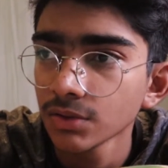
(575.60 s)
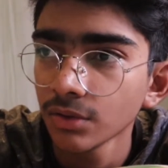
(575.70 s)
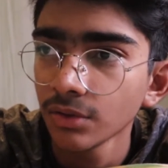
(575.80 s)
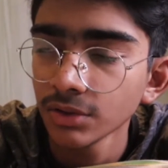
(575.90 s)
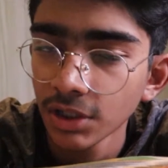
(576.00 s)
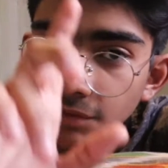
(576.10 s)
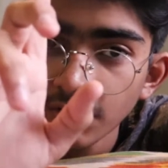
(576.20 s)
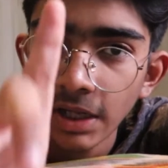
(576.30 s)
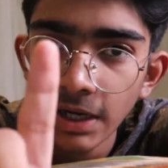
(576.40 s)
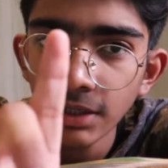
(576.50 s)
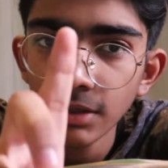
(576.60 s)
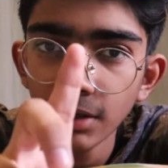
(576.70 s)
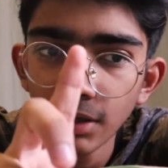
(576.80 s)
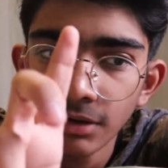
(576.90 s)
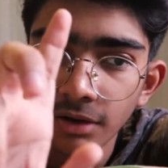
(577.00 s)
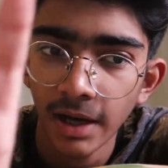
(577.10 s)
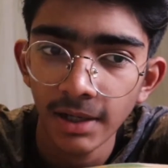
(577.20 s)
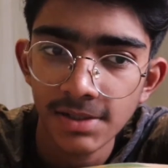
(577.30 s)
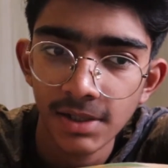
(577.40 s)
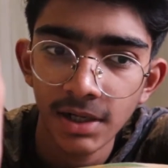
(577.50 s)
सो जस्ट फॉर दैट
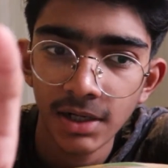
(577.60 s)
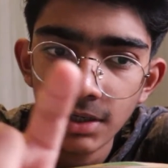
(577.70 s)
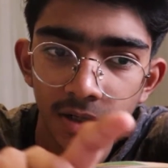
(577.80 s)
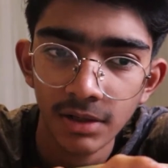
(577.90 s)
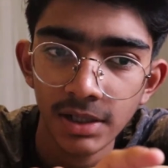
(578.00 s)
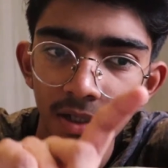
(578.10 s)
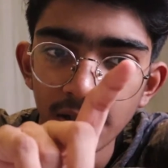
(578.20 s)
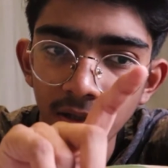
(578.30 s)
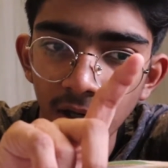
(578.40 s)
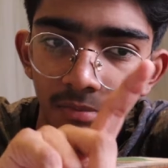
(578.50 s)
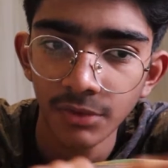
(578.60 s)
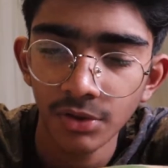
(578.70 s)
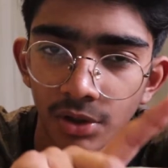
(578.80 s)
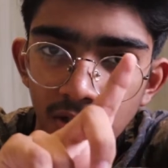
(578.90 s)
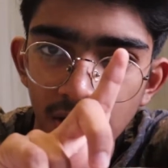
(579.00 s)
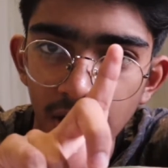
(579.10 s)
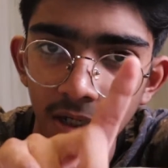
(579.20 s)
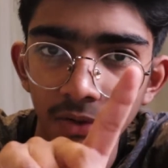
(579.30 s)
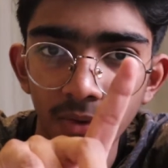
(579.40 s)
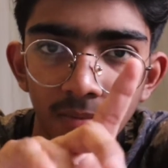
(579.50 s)
एक्सीडेंट हम थोड़ा सा
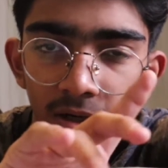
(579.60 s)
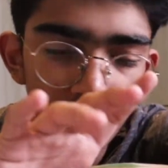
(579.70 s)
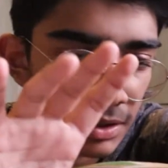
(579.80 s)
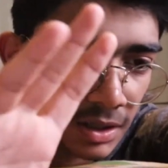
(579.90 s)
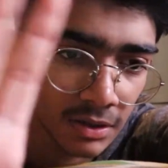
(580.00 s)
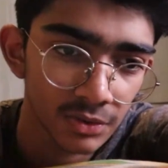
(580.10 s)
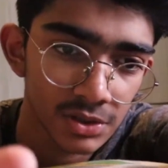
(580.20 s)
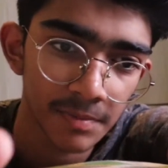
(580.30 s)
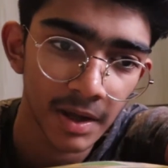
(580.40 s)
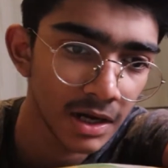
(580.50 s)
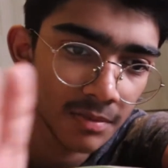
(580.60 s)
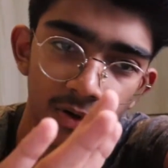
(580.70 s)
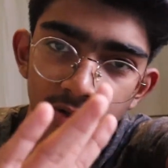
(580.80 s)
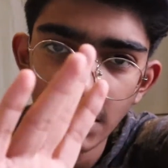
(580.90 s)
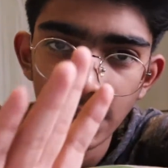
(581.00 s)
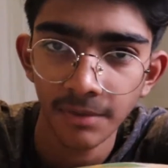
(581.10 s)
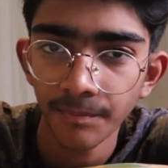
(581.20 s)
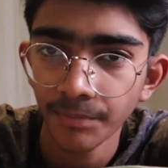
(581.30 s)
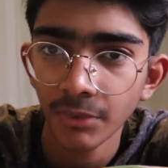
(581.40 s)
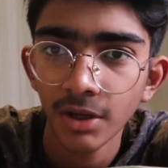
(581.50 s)
लेट हुए बट हाँ, उससे पहले ही पहुंच जाते
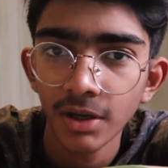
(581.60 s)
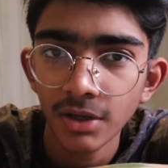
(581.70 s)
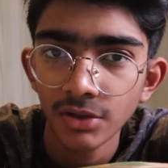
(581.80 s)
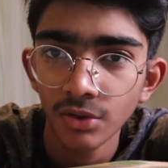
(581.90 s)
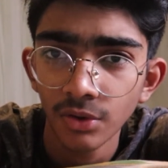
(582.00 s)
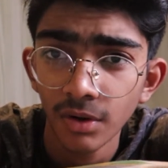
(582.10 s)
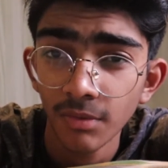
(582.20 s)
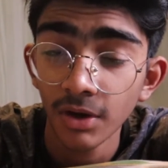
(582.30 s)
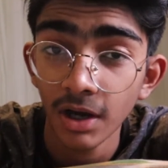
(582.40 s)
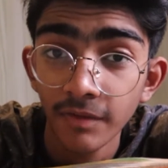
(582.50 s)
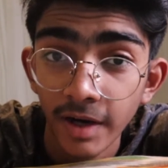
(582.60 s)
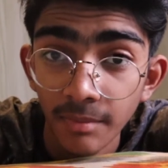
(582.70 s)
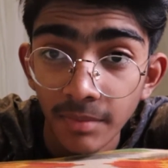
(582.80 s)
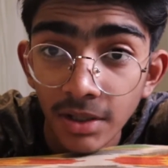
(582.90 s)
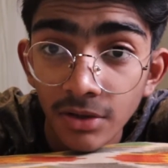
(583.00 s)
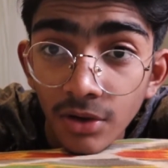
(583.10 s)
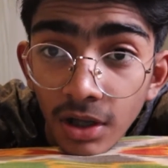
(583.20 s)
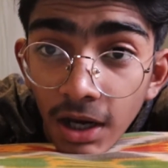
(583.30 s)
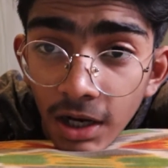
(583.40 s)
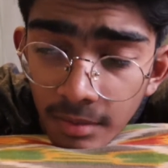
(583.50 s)
हम तो हम लोग काफ़ी टाइम पे थे तो
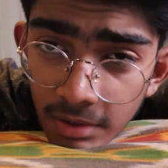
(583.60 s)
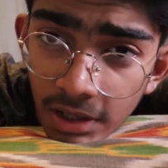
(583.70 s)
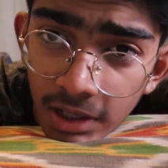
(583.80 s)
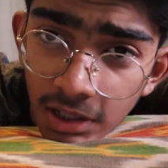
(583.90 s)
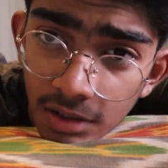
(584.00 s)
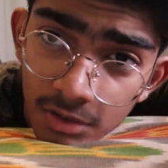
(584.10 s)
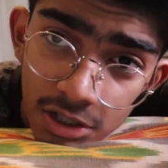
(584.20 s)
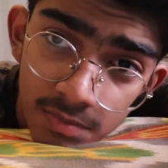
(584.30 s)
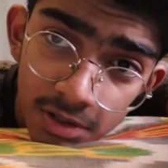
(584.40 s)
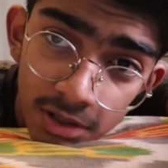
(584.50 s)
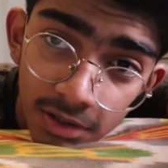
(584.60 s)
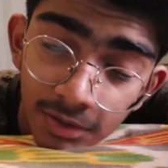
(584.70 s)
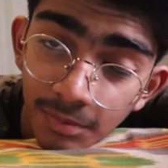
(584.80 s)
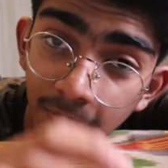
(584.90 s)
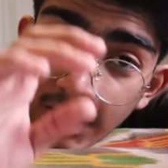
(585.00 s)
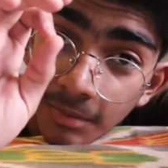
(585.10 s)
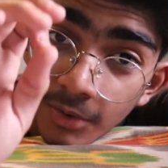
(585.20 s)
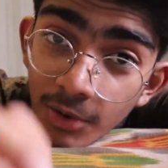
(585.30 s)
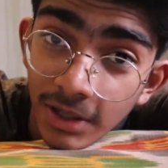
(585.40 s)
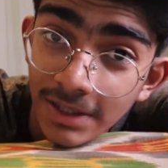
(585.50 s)
थोड़ा खाना पीना किया था बीच में बट
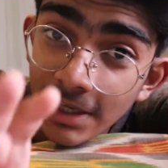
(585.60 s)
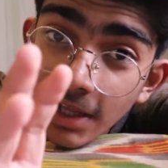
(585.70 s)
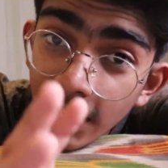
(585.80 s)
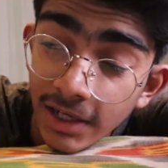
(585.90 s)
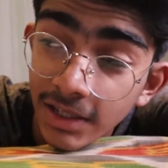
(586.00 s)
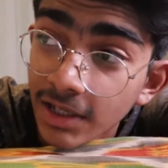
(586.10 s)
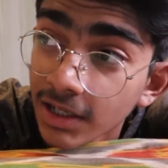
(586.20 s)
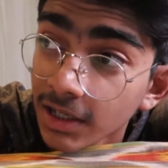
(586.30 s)
भूख इतनी ज़्यादा लग रही थी